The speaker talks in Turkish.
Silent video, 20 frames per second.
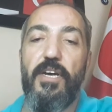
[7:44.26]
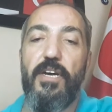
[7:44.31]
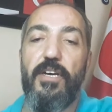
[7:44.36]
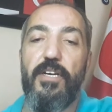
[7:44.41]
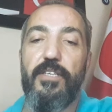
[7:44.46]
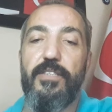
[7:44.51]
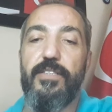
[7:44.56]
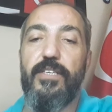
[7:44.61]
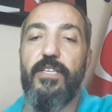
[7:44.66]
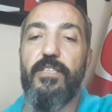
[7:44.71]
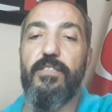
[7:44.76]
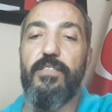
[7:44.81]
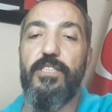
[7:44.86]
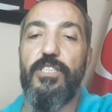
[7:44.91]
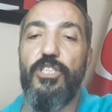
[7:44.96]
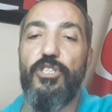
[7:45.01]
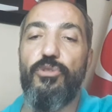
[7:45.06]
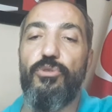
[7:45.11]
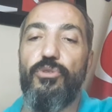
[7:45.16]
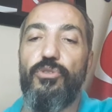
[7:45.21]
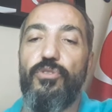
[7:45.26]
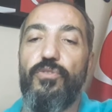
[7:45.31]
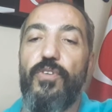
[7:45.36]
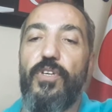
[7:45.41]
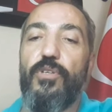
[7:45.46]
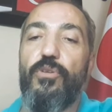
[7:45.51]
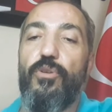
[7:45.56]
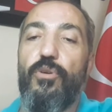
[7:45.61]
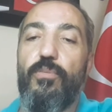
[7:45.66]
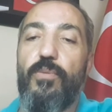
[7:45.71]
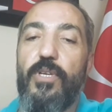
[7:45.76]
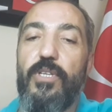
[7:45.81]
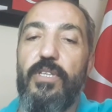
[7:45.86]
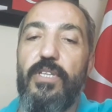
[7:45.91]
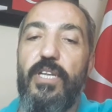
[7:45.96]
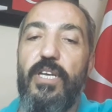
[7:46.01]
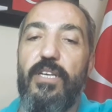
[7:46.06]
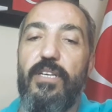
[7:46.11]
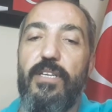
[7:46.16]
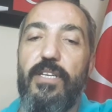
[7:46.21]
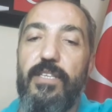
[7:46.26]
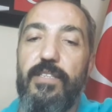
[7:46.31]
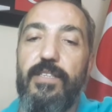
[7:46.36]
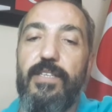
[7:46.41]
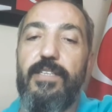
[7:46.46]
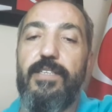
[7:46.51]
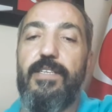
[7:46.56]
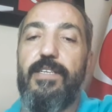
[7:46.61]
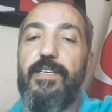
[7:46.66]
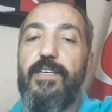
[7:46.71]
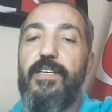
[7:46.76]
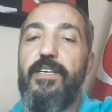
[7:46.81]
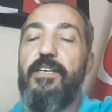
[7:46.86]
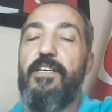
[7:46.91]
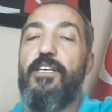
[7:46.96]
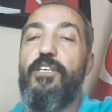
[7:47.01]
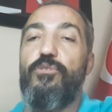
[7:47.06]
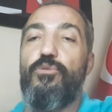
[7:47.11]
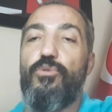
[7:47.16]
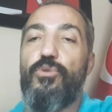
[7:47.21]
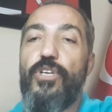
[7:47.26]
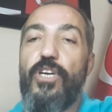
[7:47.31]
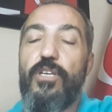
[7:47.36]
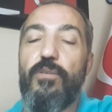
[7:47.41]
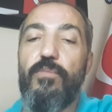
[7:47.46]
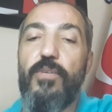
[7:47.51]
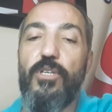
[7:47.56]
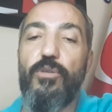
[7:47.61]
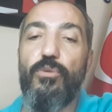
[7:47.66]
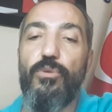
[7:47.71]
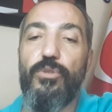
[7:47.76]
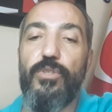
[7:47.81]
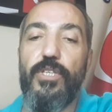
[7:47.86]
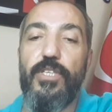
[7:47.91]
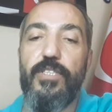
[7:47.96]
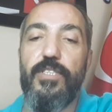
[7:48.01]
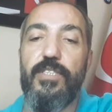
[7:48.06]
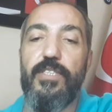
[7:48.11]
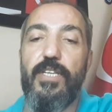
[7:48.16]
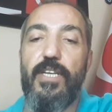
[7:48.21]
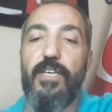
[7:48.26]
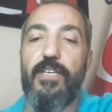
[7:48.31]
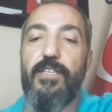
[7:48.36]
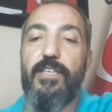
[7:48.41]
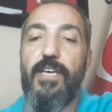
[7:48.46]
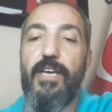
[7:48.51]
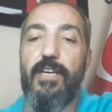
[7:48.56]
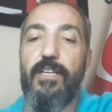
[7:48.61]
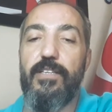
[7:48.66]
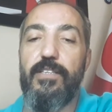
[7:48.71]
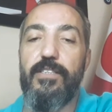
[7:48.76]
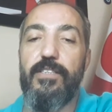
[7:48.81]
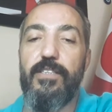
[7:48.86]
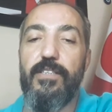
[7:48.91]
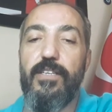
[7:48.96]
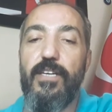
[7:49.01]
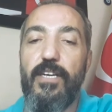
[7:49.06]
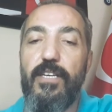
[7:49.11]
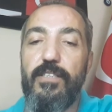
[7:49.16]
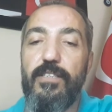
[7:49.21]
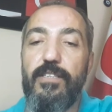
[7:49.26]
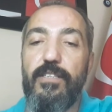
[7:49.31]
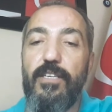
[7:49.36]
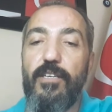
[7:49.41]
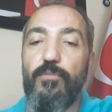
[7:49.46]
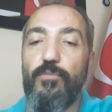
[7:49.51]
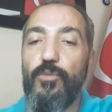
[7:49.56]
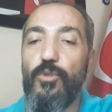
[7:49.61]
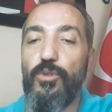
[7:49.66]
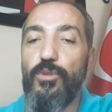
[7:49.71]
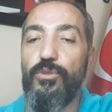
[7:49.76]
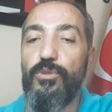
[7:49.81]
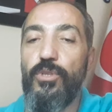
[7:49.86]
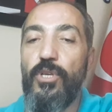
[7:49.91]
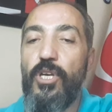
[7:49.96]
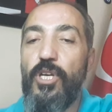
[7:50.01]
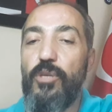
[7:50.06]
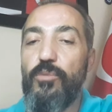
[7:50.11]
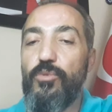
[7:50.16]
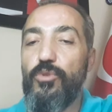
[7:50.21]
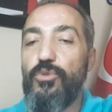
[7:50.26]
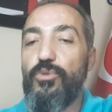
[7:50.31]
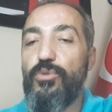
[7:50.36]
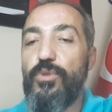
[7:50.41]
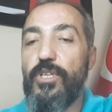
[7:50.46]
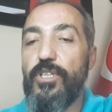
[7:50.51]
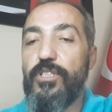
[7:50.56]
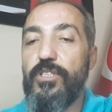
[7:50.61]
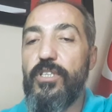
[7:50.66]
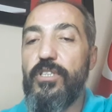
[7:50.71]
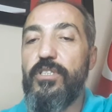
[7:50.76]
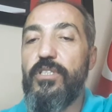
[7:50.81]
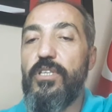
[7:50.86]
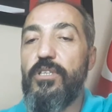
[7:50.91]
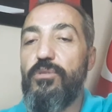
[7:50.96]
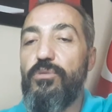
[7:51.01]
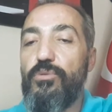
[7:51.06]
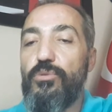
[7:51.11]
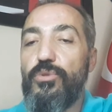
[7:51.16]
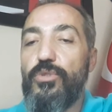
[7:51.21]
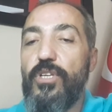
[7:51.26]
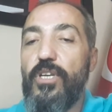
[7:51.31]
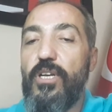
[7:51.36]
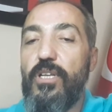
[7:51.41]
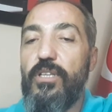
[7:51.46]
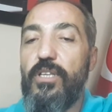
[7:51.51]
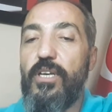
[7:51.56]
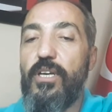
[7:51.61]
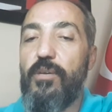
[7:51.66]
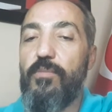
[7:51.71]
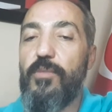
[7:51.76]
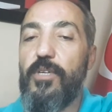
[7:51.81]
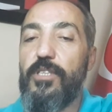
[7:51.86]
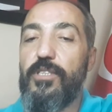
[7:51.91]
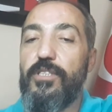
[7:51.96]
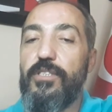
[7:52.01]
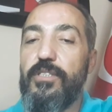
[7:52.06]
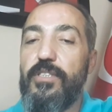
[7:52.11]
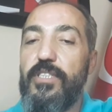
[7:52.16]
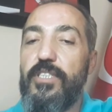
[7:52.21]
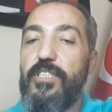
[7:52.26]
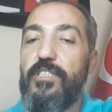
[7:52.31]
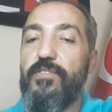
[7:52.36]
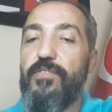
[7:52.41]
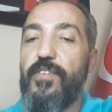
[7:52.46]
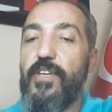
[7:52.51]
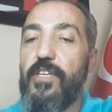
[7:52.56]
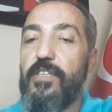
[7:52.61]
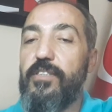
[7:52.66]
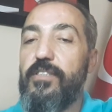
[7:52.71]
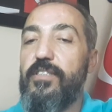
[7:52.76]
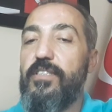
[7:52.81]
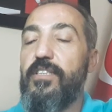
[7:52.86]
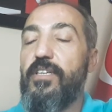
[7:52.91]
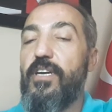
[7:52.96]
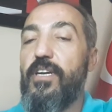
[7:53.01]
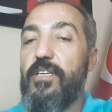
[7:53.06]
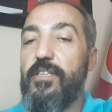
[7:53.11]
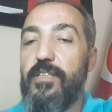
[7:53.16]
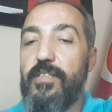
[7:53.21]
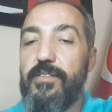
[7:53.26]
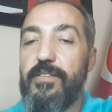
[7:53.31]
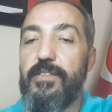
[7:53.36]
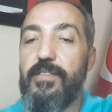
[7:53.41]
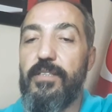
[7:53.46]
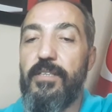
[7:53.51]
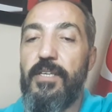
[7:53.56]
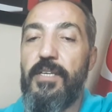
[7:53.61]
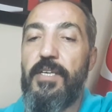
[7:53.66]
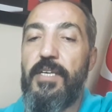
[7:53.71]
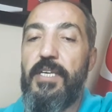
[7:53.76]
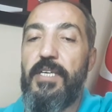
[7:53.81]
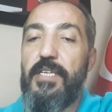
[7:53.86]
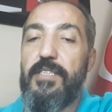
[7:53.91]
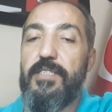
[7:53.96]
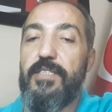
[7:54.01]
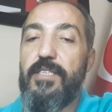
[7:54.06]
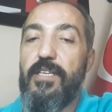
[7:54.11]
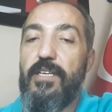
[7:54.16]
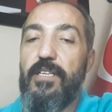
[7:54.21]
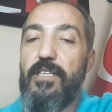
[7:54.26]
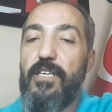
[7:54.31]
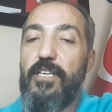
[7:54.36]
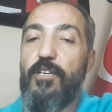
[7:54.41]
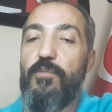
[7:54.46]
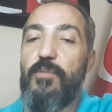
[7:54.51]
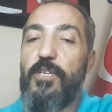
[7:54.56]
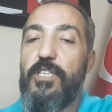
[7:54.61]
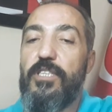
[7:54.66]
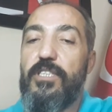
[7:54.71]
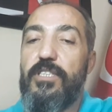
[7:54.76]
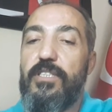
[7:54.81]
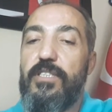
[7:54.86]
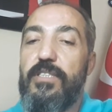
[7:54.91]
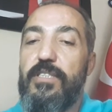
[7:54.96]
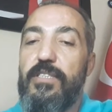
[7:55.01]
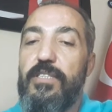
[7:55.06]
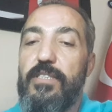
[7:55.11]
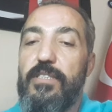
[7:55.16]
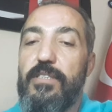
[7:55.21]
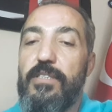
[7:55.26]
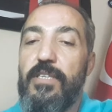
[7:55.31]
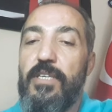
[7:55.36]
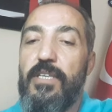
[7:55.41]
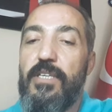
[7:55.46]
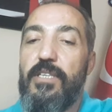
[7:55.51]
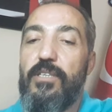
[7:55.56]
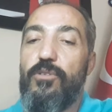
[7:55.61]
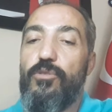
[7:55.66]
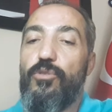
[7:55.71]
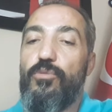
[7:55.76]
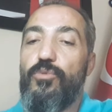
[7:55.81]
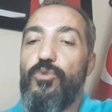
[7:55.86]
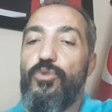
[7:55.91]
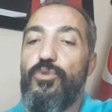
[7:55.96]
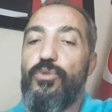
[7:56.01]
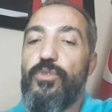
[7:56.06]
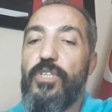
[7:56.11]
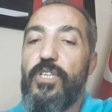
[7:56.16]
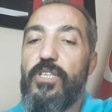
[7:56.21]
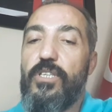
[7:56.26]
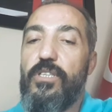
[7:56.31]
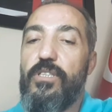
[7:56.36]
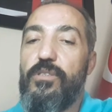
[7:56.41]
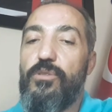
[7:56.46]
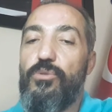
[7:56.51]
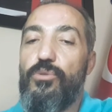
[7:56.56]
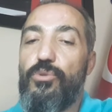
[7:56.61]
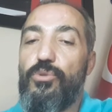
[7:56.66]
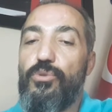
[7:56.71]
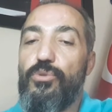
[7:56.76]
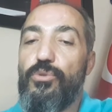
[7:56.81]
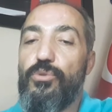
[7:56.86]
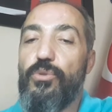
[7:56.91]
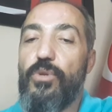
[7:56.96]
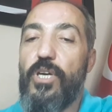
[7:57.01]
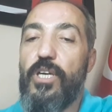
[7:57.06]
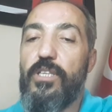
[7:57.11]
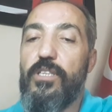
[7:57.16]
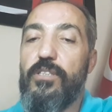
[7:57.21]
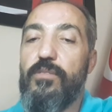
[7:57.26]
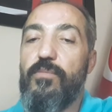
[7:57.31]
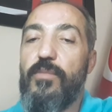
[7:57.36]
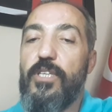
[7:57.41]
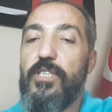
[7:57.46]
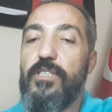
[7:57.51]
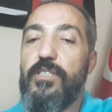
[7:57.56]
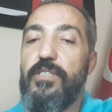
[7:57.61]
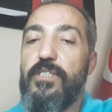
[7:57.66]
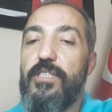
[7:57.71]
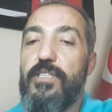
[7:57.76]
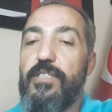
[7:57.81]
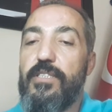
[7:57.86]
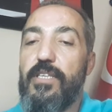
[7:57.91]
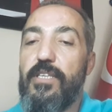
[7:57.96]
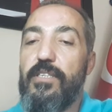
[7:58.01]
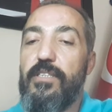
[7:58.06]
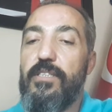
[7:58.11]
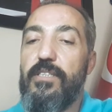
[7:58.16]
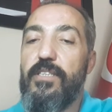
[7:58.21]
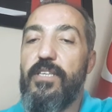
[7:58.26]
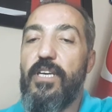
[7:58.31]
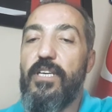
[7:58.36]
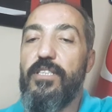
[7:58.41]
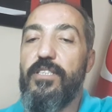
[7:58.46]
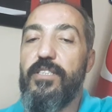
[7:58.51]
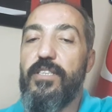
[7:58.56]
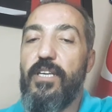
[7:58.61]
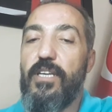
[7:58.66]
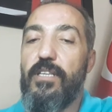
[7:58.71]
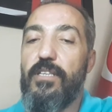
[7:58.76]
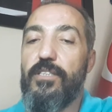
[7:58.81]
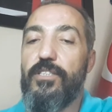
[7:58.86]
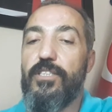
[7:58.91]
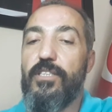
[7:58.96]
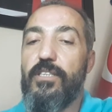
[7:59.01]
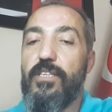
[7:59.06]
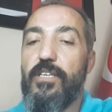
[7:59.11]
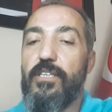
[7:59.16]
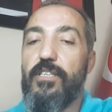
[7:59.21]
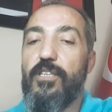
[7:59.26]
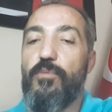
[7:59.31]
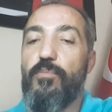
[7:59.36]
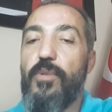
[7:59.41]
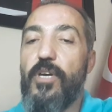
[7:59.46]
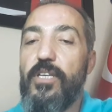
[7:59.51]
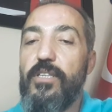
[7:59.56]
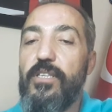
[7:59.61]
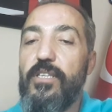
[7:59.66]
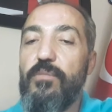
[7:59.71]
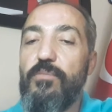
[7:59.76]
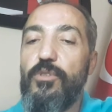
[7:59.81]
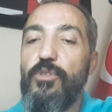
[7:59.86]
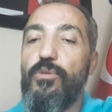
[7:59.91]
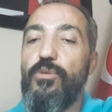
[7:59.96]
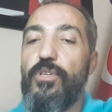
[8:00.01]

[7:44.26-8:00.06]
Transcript: artan iş yükü ve nöbetler nedeniyle tükenme noktasına geldiğini kaydeden Bulut, bu süreçte 800 sağlık emekçinin istifa ettiğini kaydetti. Sağlık emekçisinin omuzundaki yükün alınmasını istediğini, genç sağlıkçıların da pandemi